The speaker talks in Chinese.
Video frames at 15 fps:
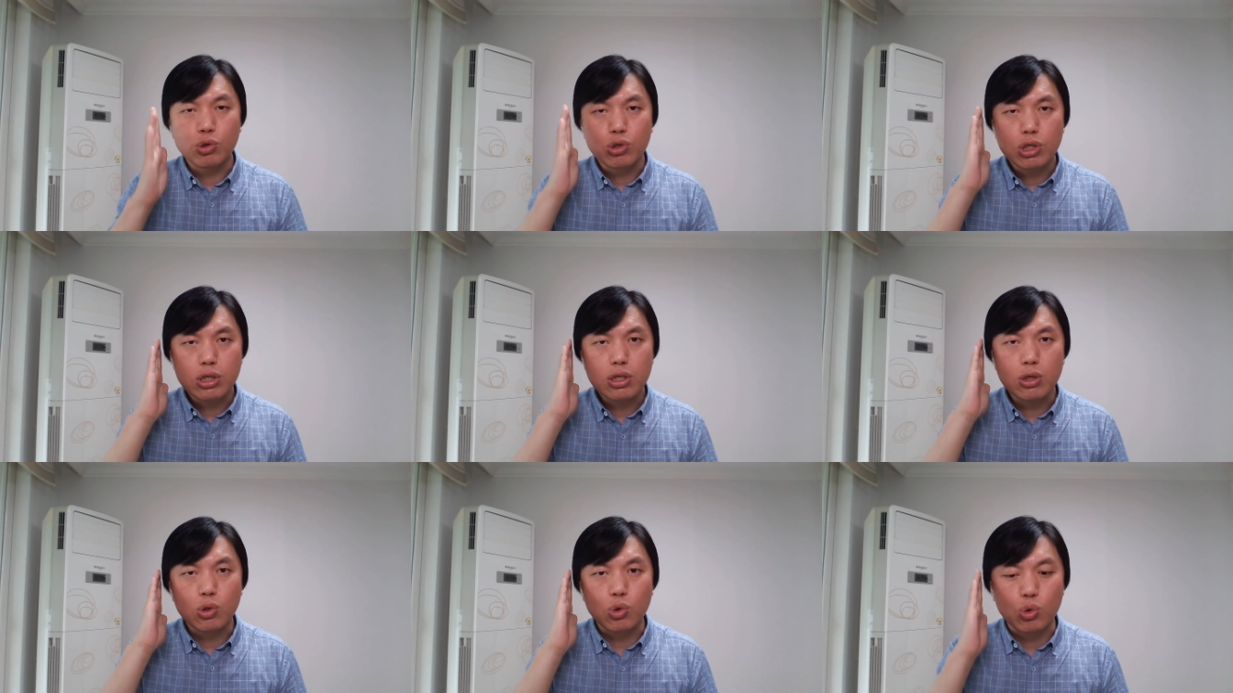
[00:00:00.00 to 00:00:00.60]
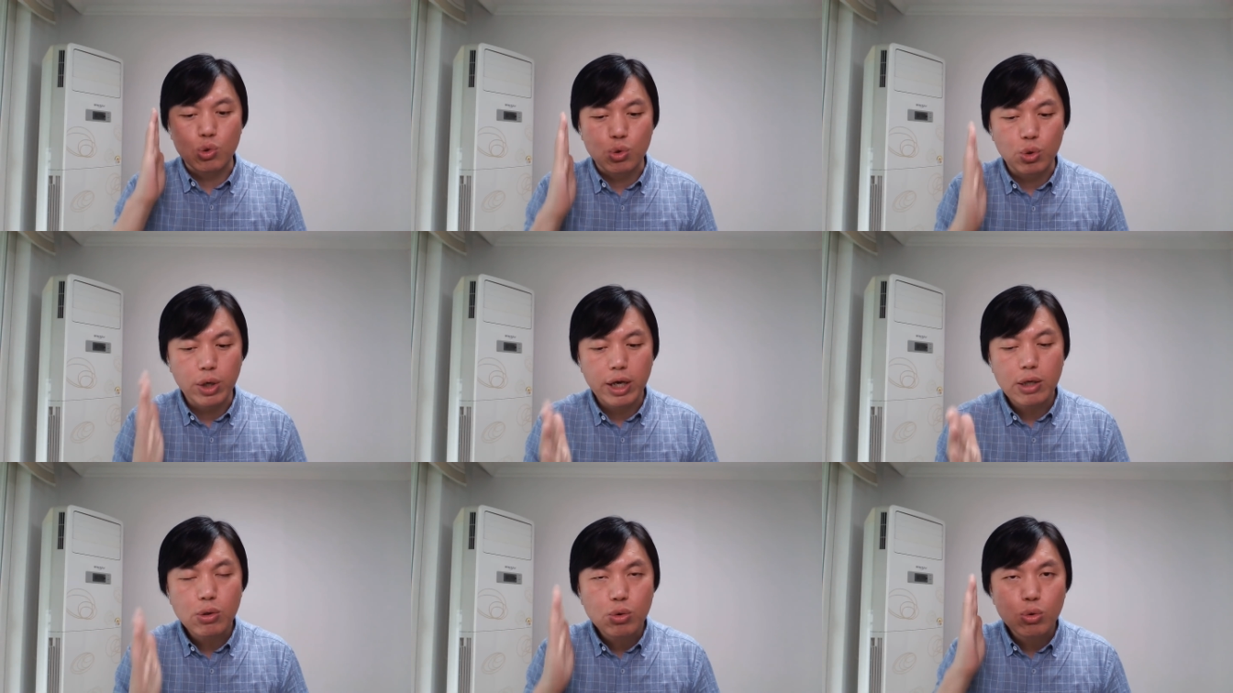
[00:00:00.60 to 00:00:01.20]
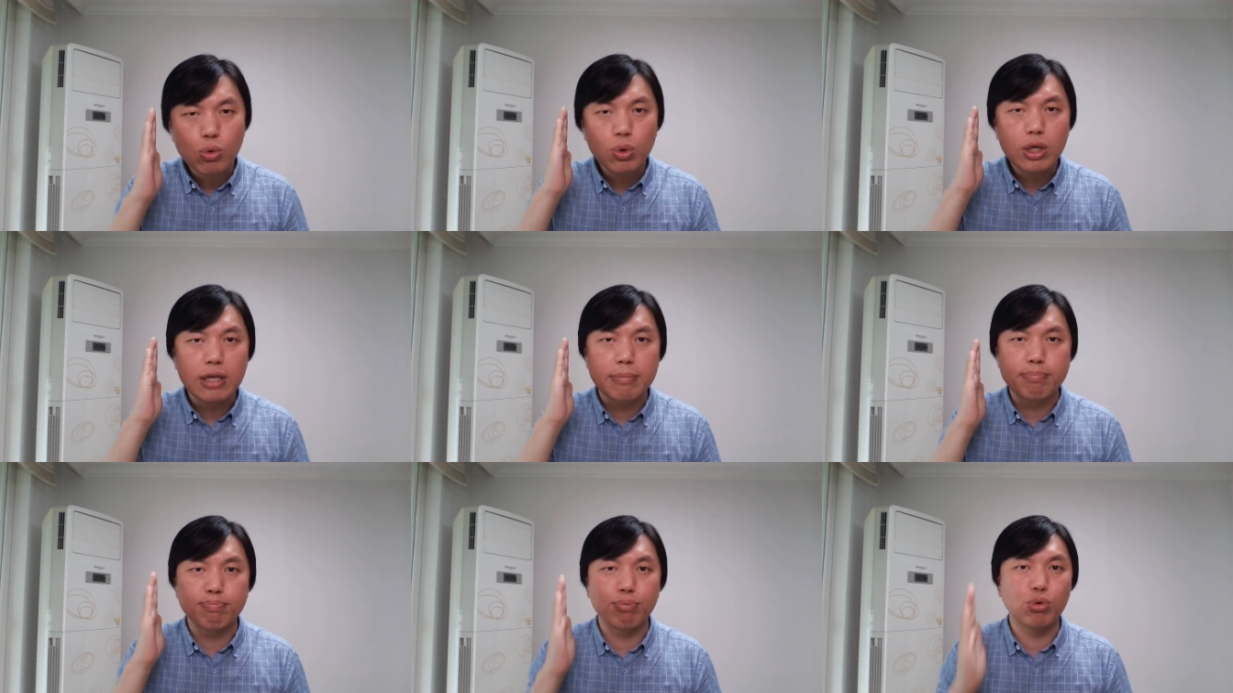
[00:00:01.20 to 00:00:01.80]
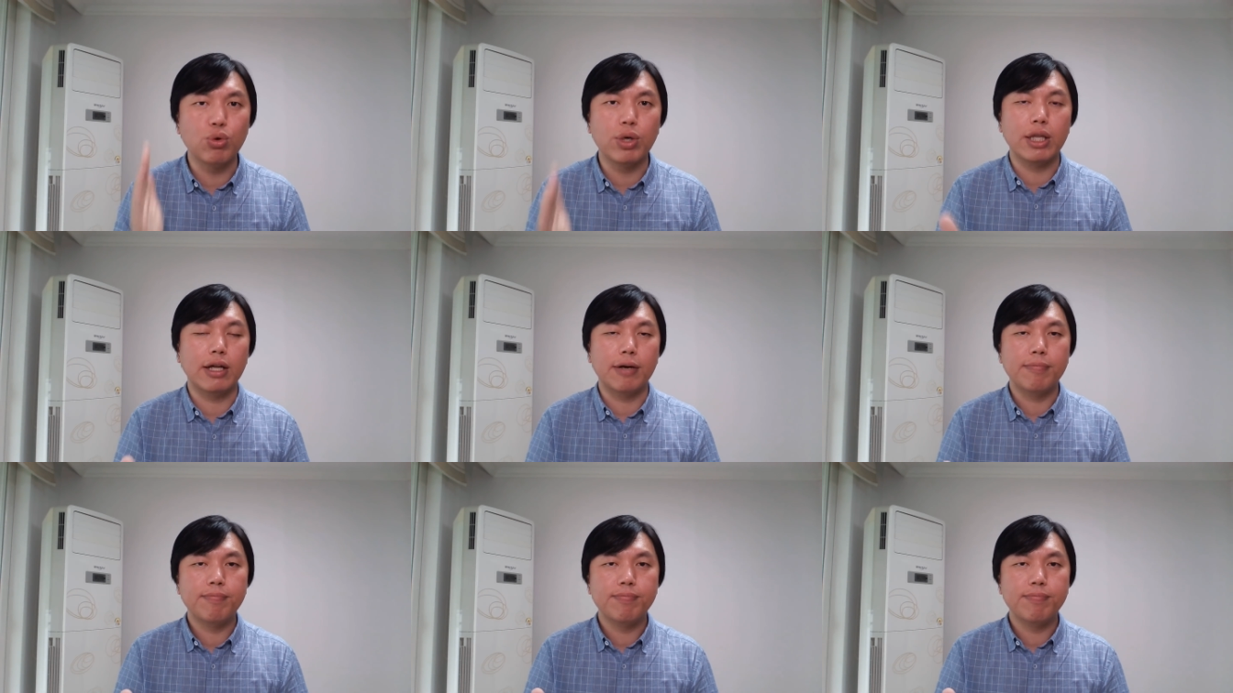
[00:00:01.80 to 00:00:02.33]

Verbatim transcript: 是绝对不对的，